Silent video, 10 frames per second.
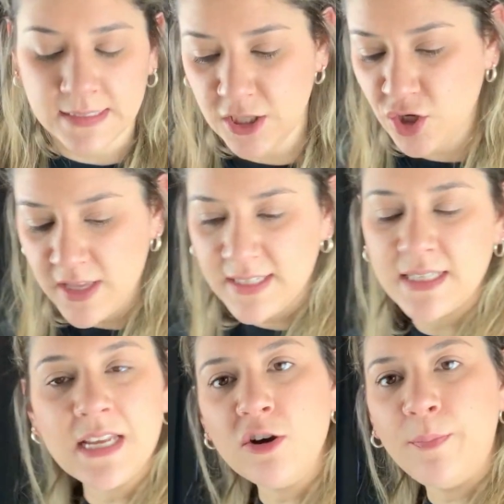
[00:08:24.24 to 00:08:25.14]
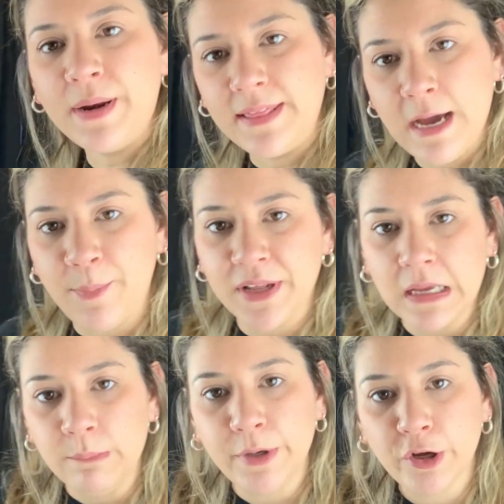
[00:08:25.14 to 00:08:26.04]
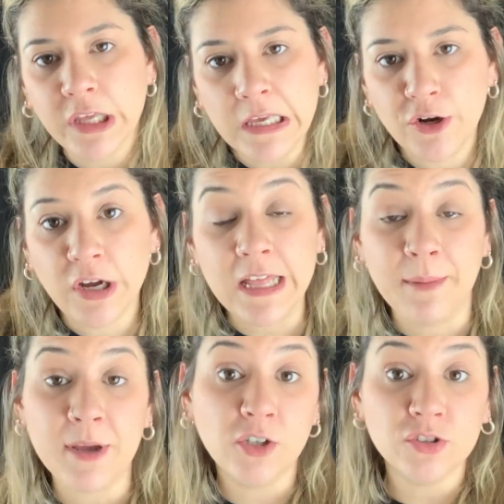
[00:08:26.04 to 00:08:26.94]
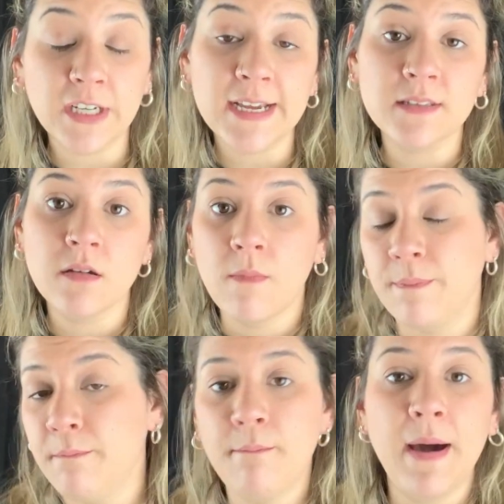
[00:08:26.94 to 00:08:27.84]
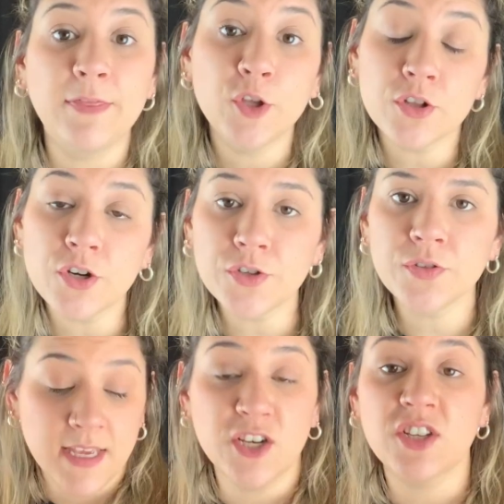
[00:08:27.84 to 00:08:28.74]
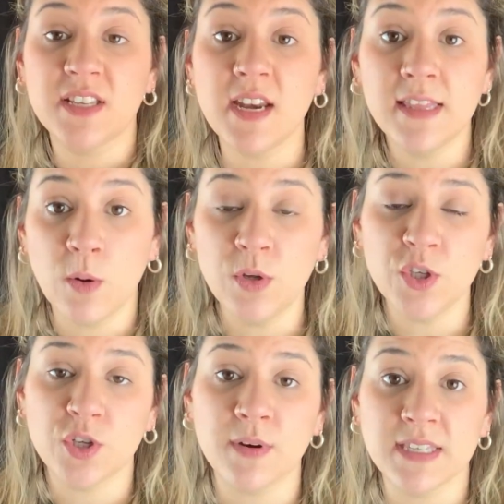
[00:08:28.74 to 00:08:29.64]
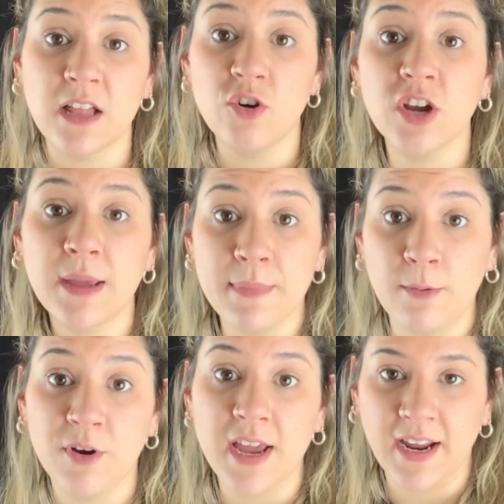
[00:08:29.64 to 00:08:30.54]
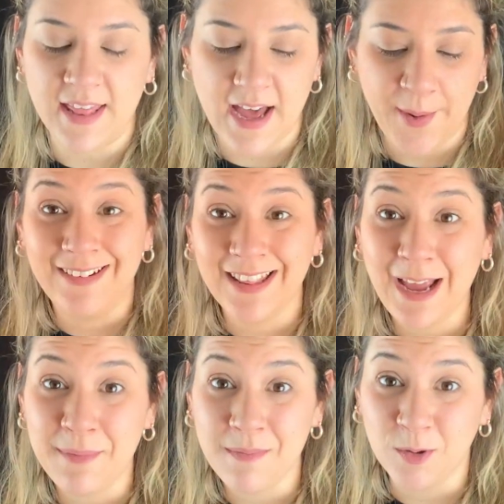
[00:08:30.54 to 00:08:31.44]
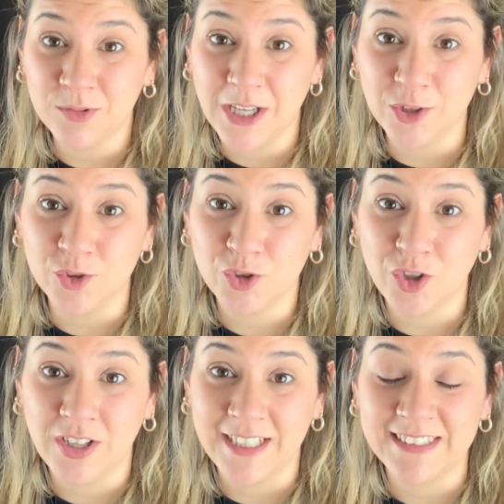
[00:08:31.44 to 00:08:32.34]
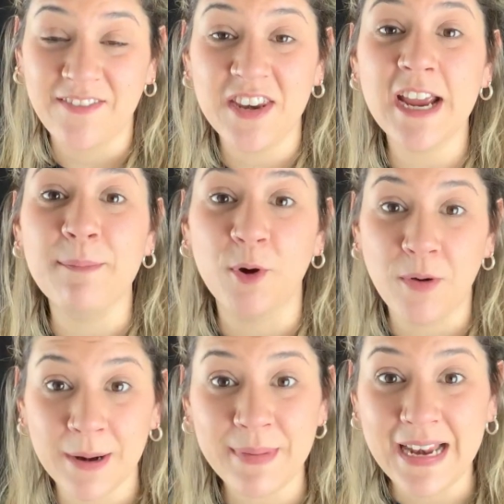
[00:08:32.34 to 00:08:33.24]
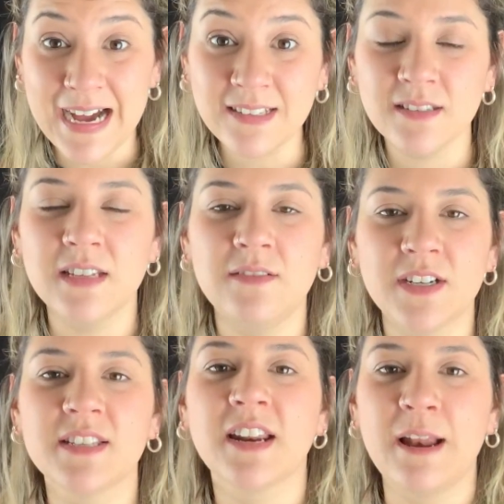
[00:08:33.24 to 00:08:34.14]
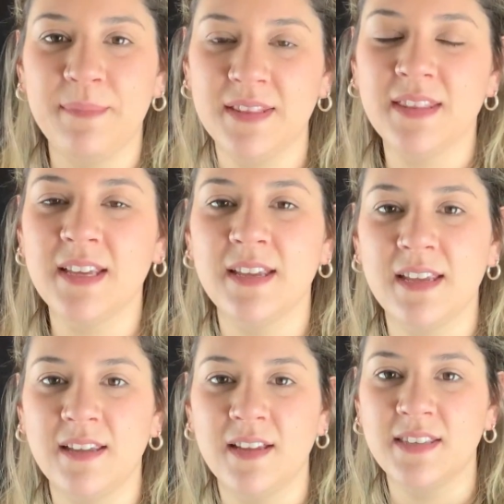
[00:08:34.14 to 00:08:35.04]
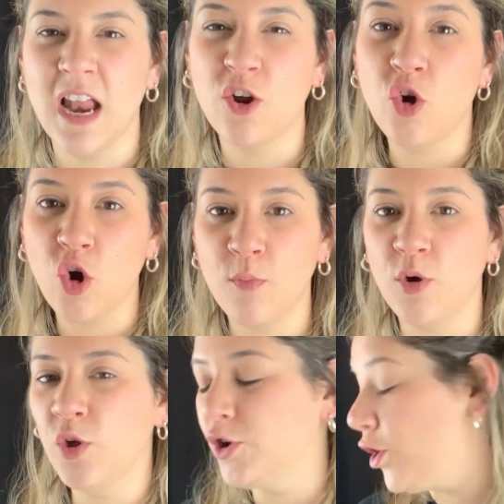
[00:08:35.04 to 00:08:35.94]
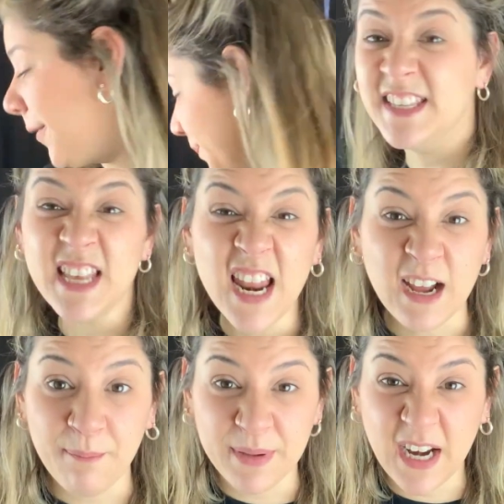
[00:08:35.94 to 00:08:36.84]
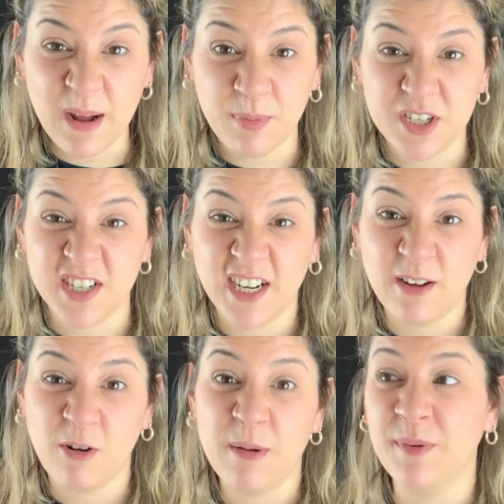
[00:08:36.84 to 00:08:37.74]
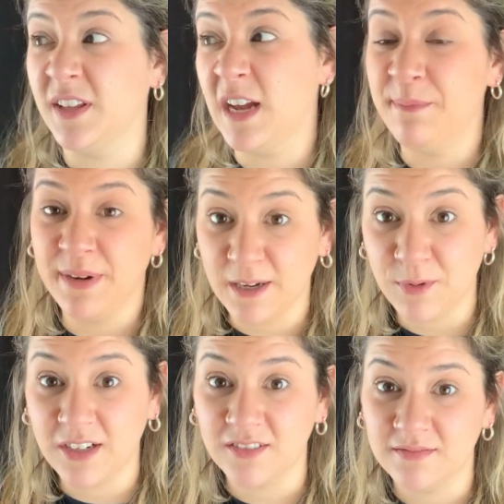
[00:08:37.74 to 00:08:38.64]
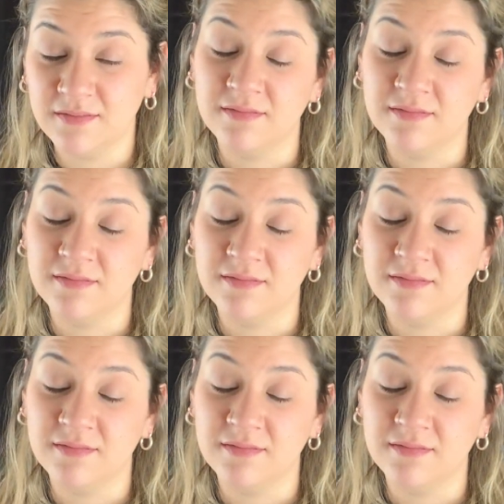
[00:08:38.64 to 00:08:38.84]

si yo de esas cinco prendas, por ejemplo, quiero quedarme con tres, mando dos y ellos hacen el descuento sobre esas dos que me voy a quedar. La verdad que a mí me gustaron todas. Tendría que probármelas y ver si realmente eh, es algo cómodo o no. Quizás la campera la pueda llegar a devolver porque campera de cuero